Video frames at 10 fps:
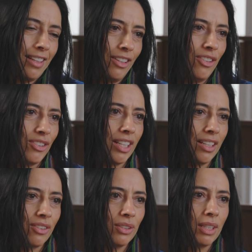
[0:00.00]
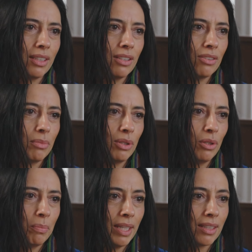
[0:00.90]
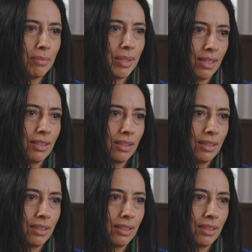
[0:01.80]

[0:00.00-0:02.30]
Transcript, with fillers: ¿No? O sea, creo que es una tradición muy europea también.